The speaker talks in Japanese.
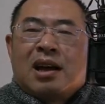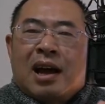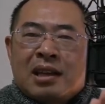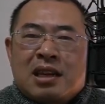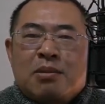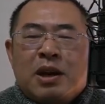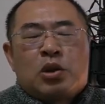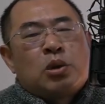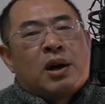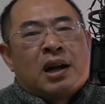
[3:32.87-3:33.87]
当たり前
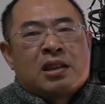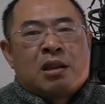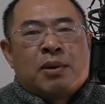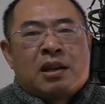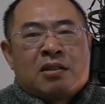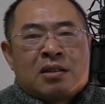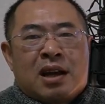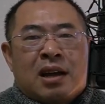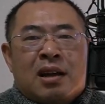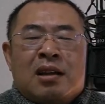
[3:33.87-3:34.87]
といえば当たり前です
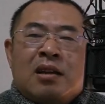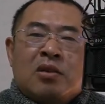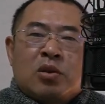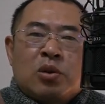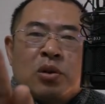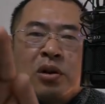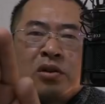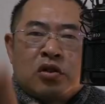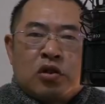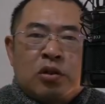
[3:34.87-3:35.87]
がその
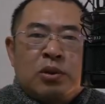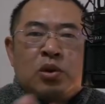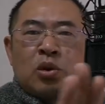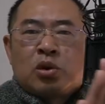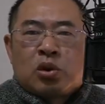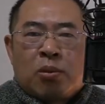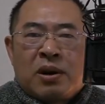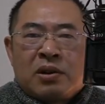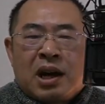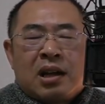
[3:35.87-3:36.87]
進むと止ま
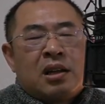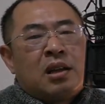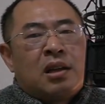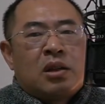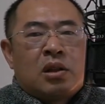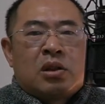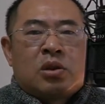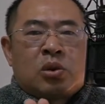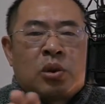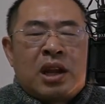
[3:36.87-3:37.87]
るが
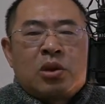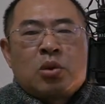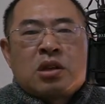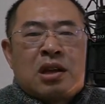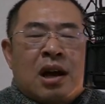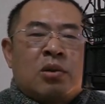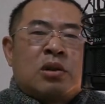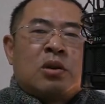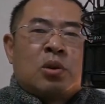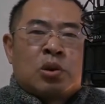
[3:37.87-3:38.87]
隣同士にあるっ
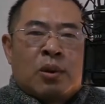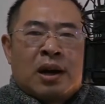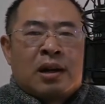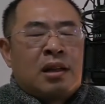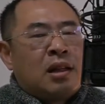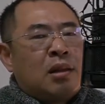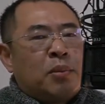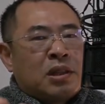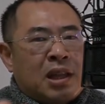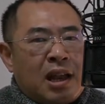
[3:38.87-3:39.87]
ていうことは、
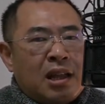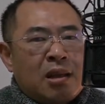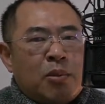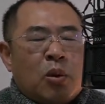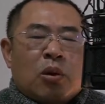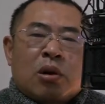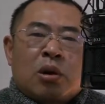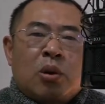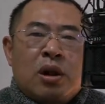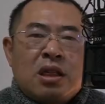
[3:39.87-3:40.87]
まあ、誰でも
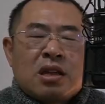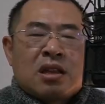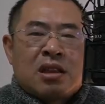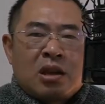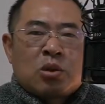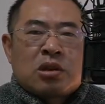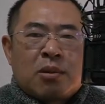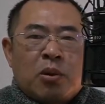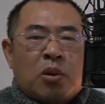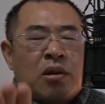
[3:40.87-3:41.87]
高齢者じゃないとして
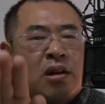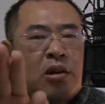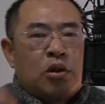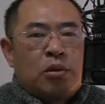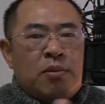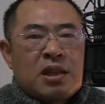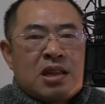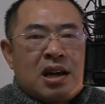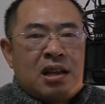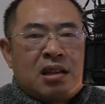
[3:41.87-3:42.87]
も踏み間
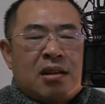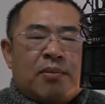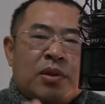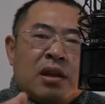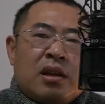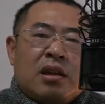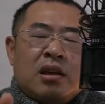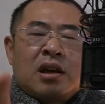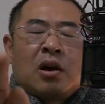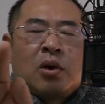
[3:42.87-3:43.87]
違えて
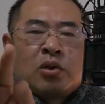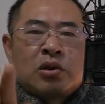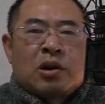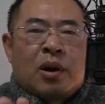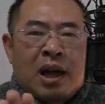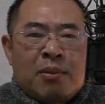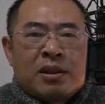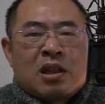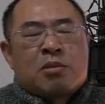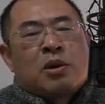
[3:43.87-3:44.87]
操作を誤っ
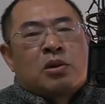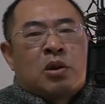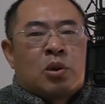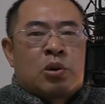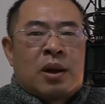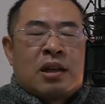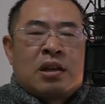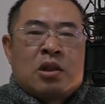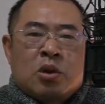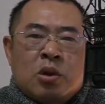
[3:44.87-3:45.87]
てしまうっていうことは
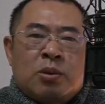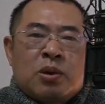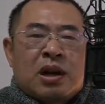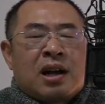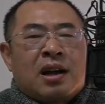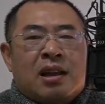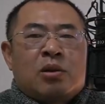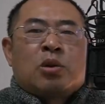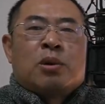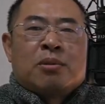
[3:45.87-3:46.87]
十分考えれる
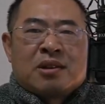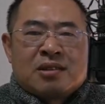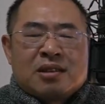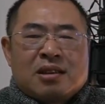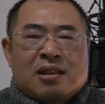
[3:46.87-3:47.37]
と思います